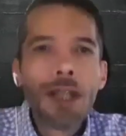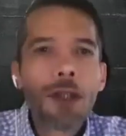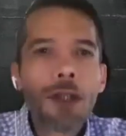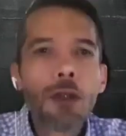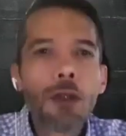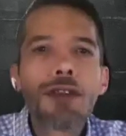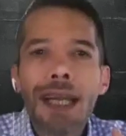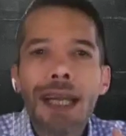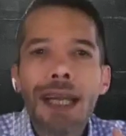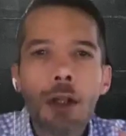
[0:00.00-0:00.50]

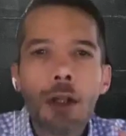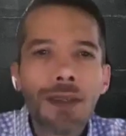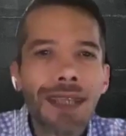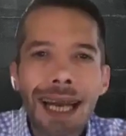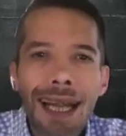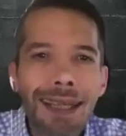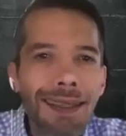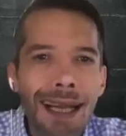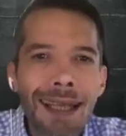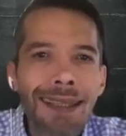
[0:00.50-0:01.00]
industria en donde
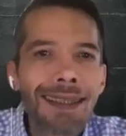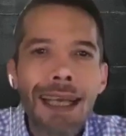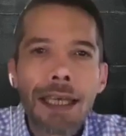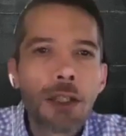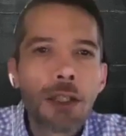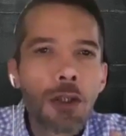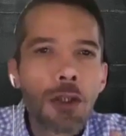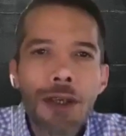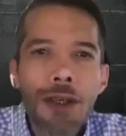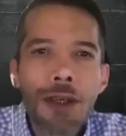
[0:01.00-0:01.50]
la
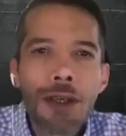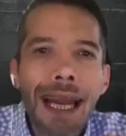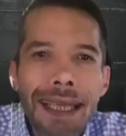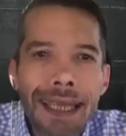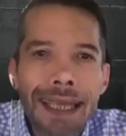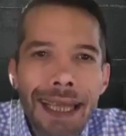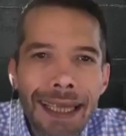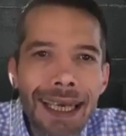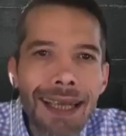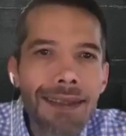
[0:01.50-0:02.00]

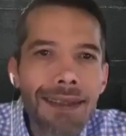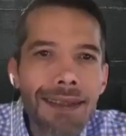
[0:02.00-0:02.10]
transaccionalidad y la